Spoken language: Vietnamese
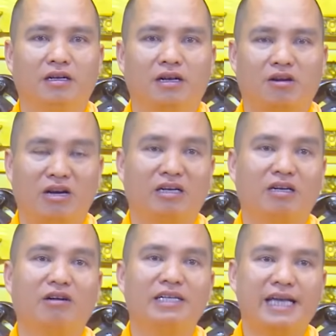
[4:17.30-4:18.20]
Còn
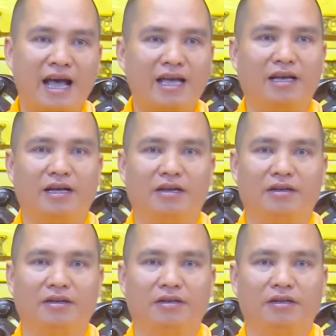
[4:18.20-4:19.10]
thằng con trai
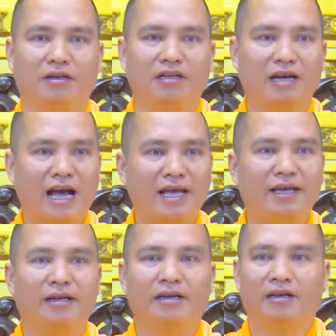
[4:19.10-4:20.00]
thứ
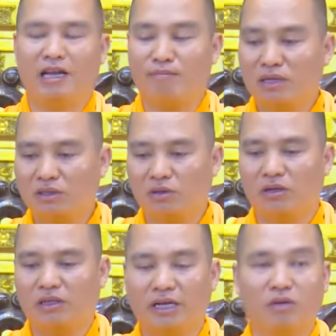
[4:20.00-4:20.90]
hai đã mất
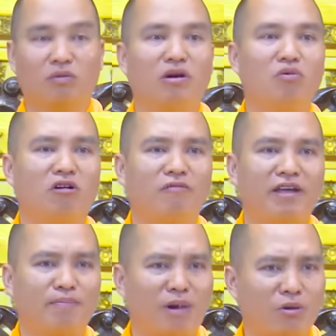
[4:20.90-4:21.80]
rồi, thầy cũng không có
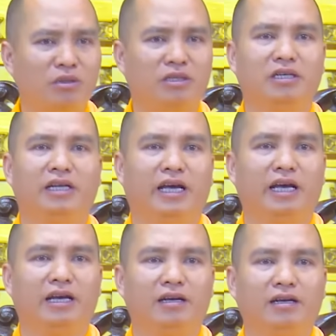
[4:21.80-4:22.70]
phép màu gì
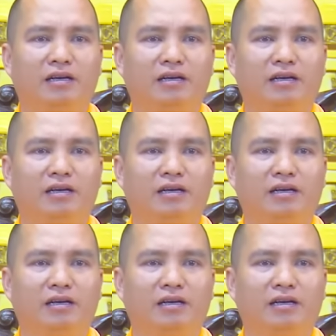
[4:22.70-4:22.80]
để